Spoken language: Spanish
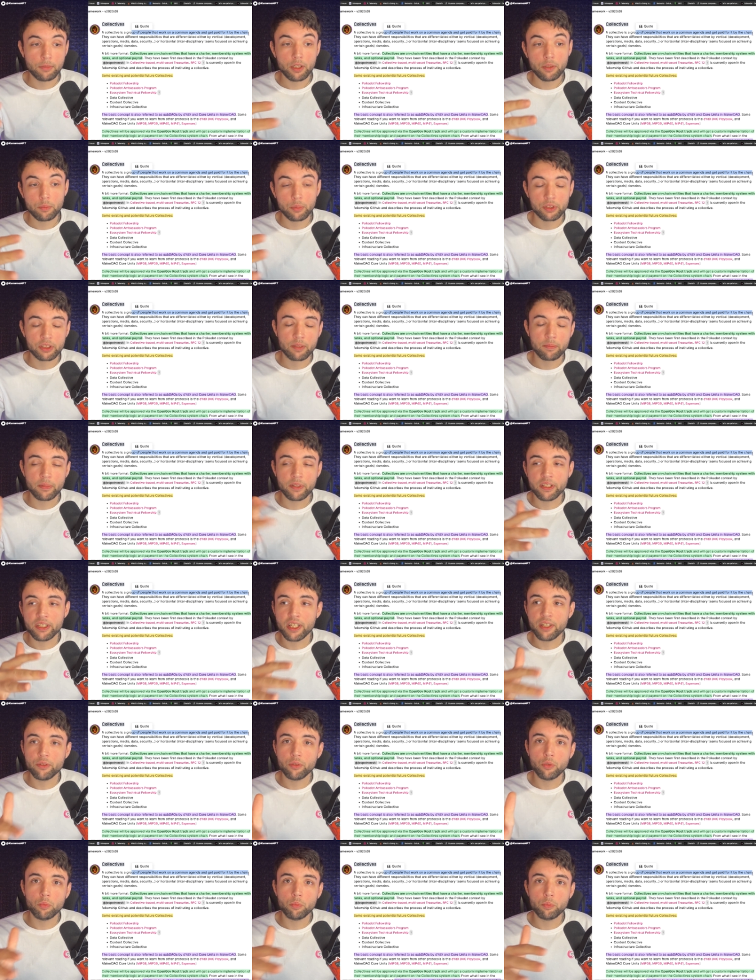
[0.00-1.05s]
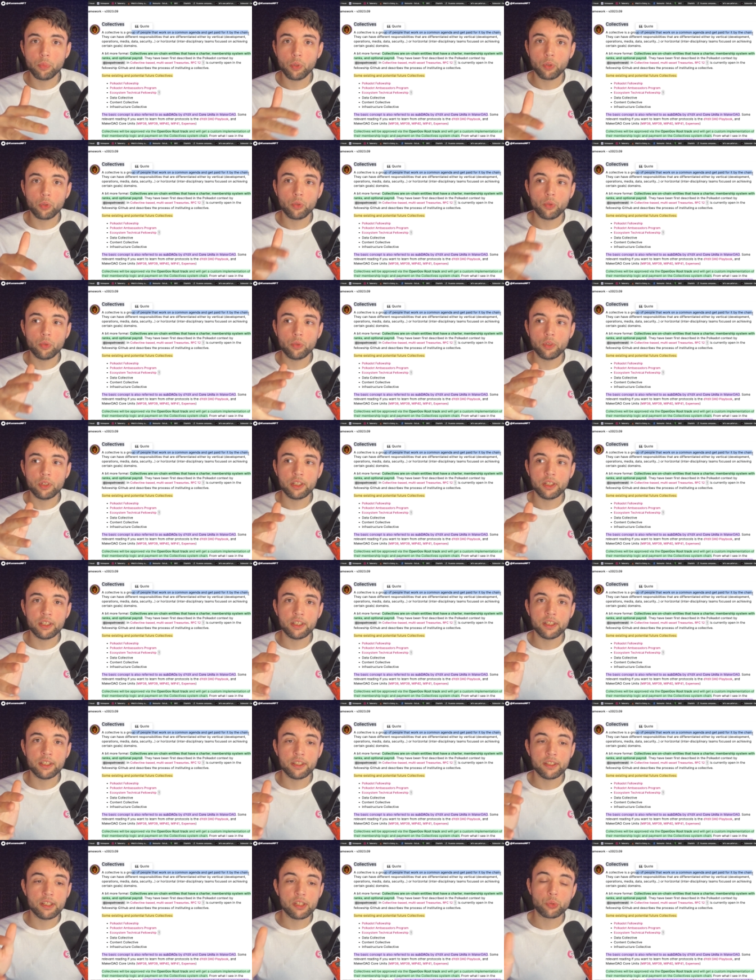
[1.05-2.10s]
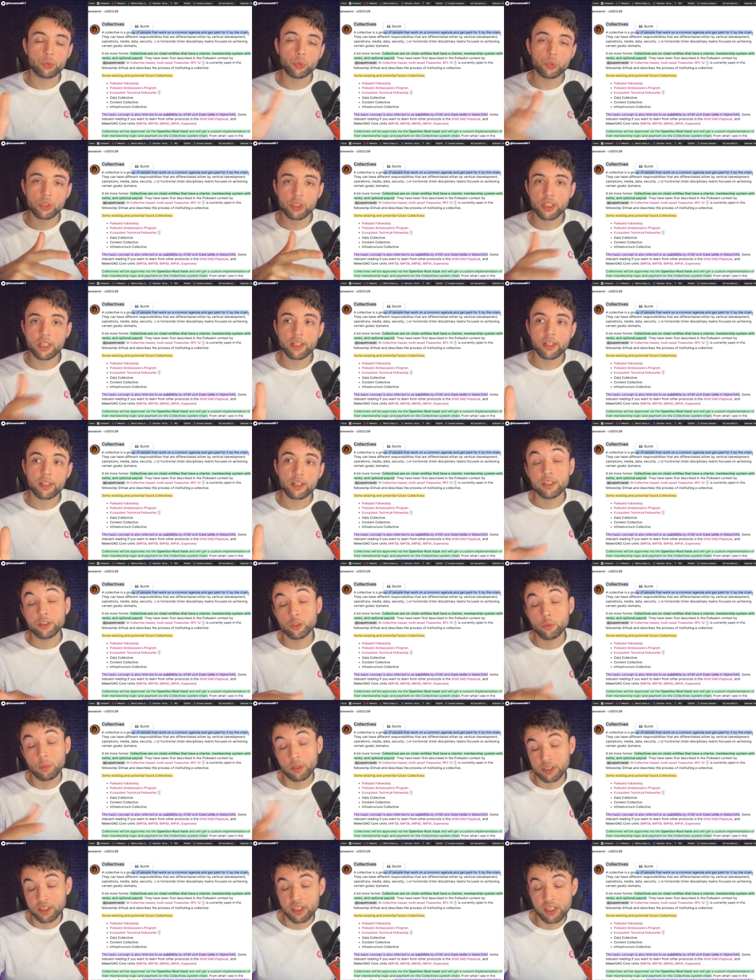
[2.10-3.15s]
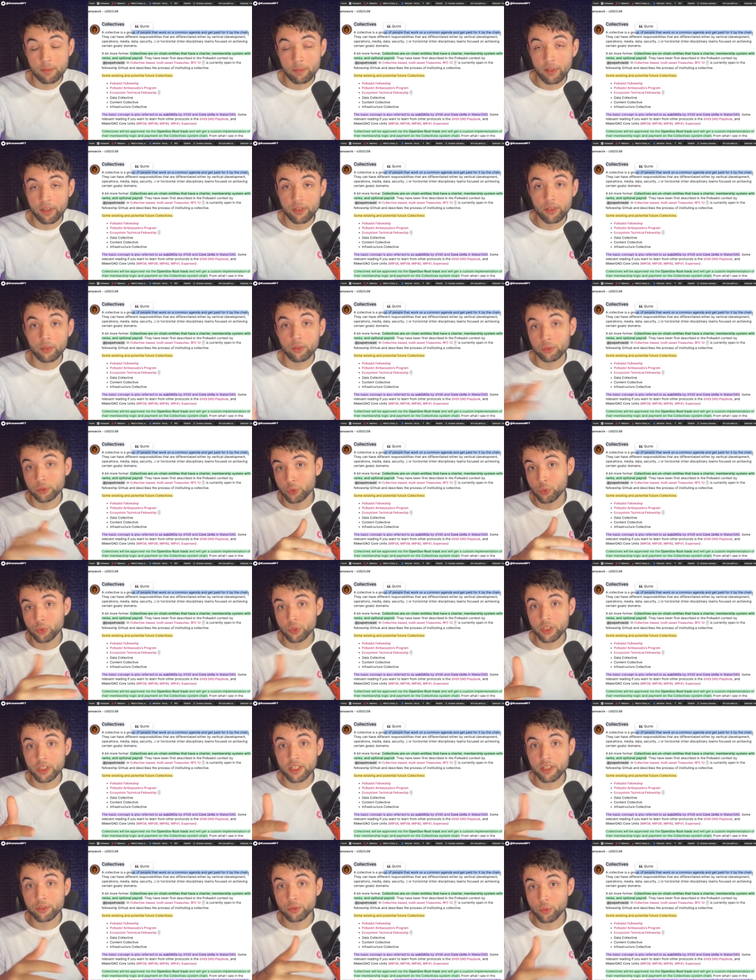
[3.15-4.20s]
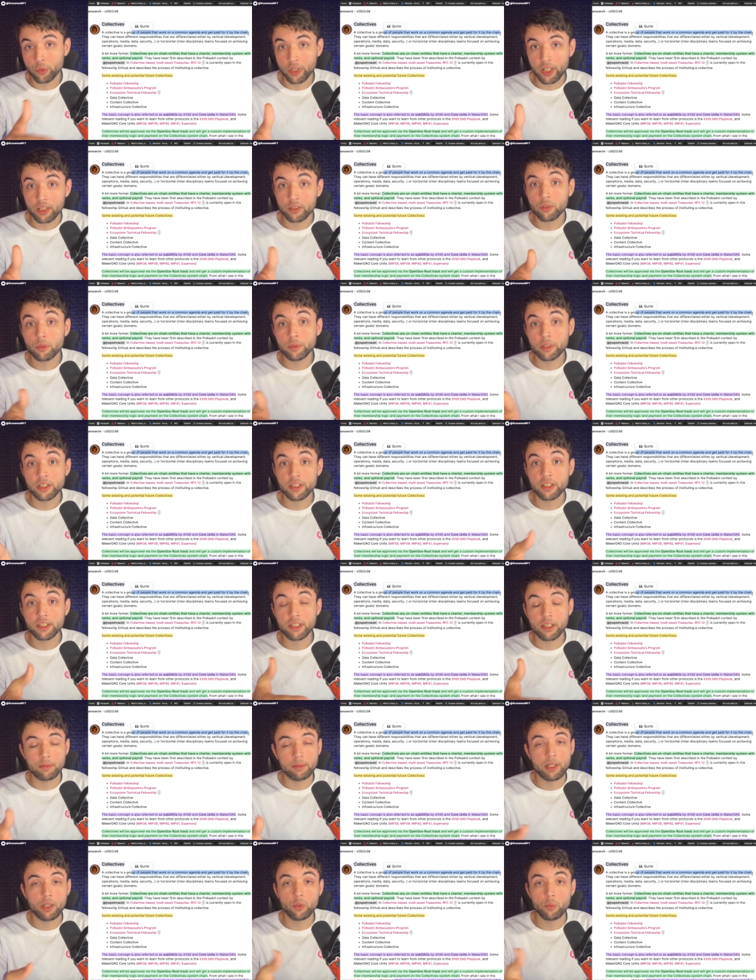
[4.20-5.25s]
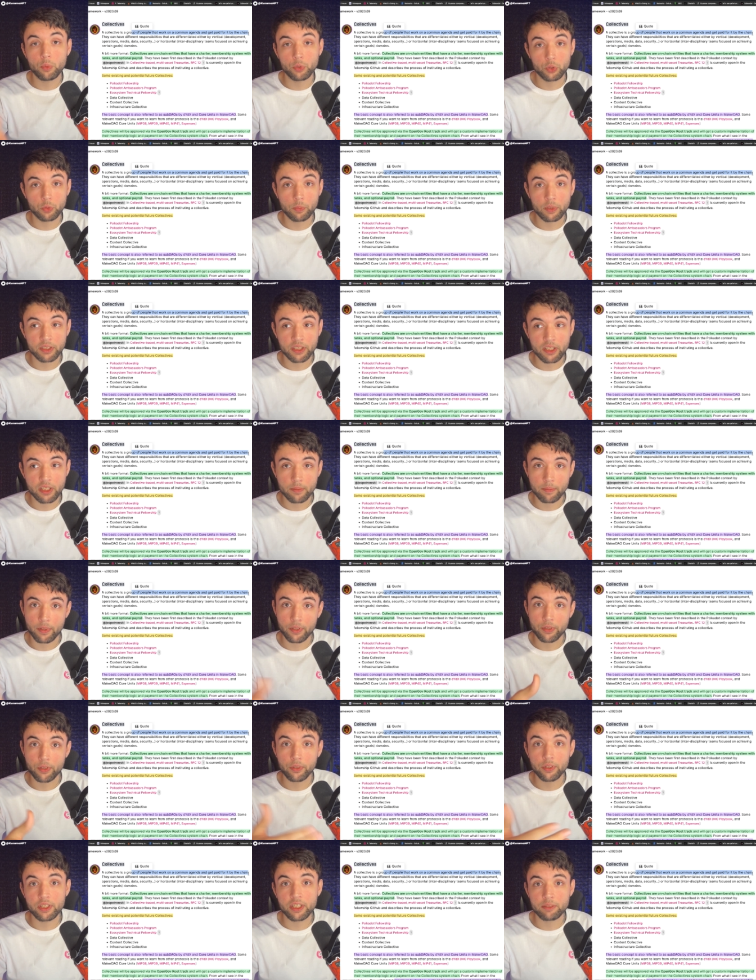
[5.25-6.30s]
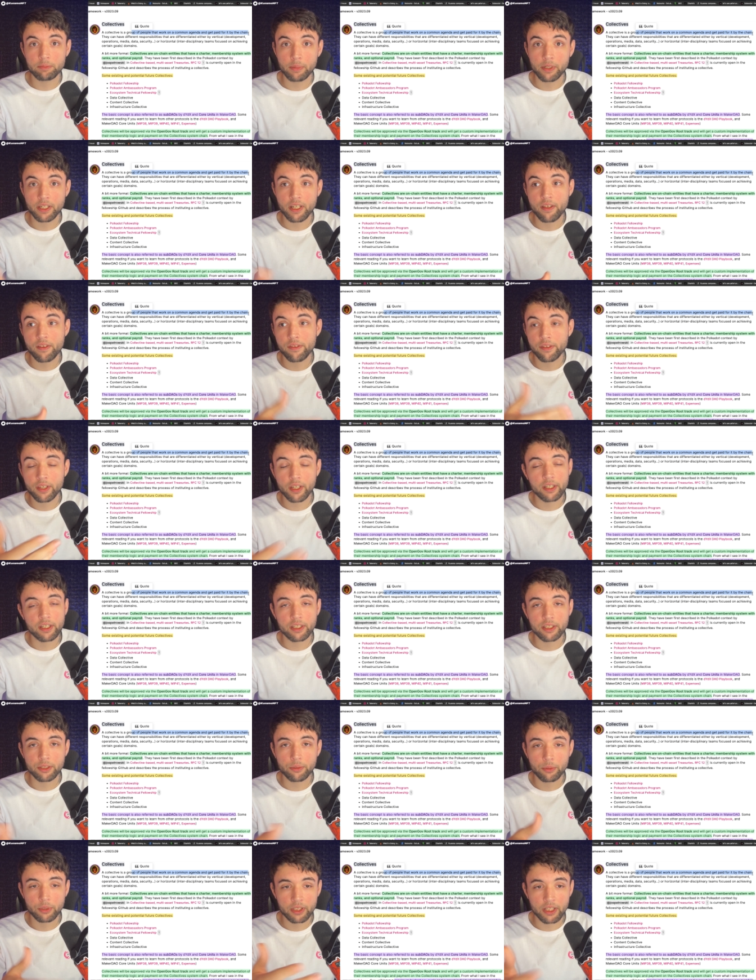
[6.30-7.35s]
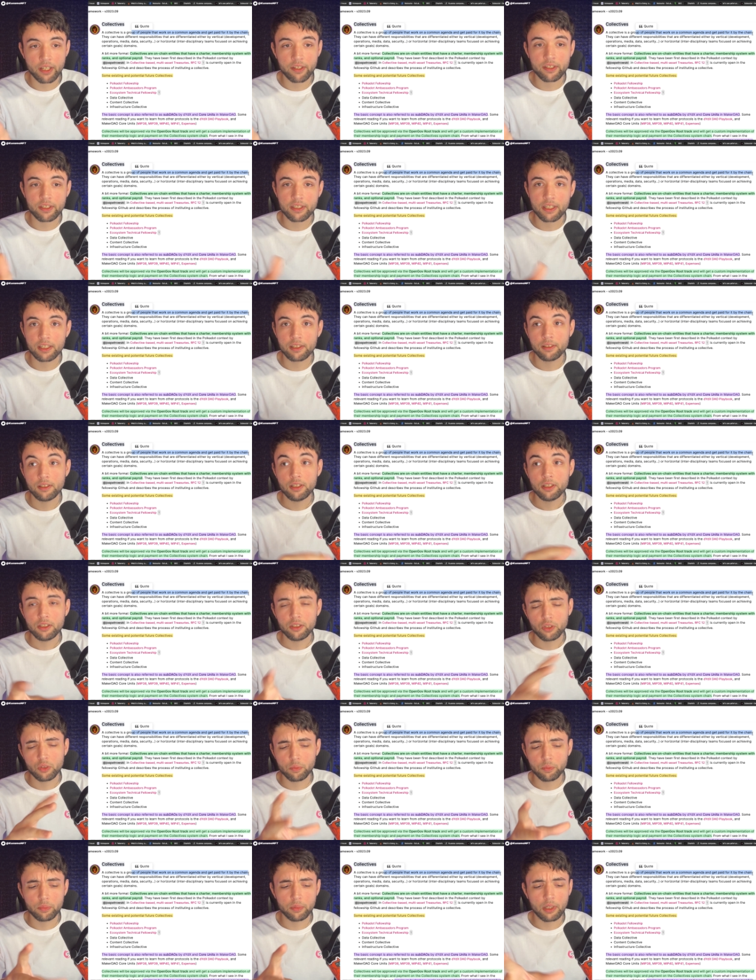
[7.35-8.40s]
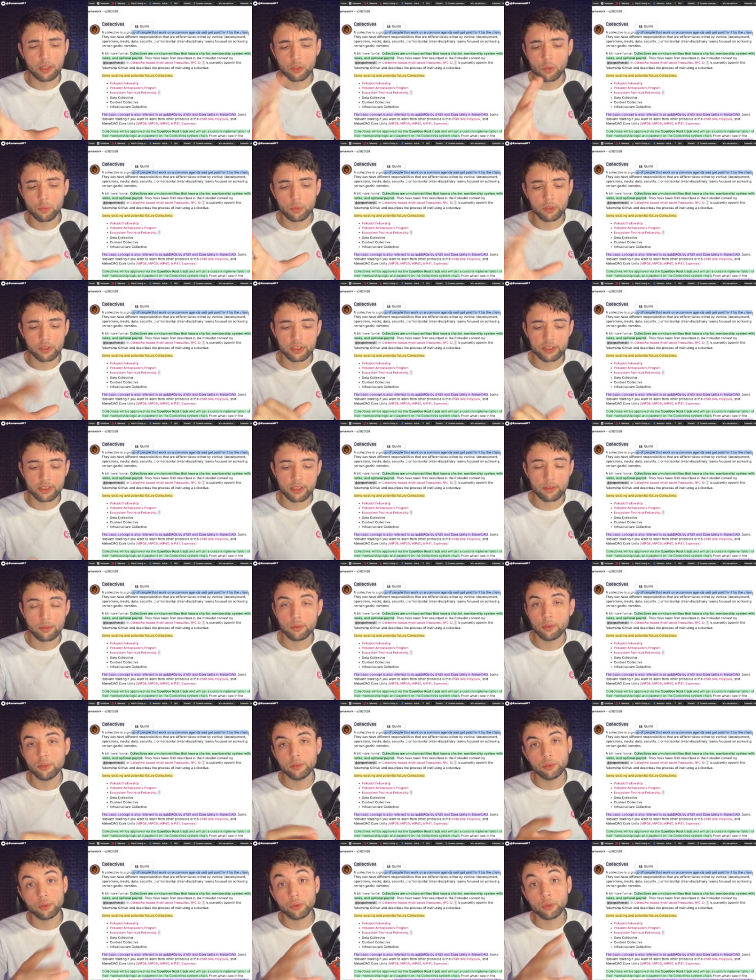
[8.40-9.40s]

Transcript: bueno, pues dependiendo un poco eh, de su tier, de su participación. Su tier, su rango viene determinado por su participación y experiencia y antigüedad y tal, algo por el estilo.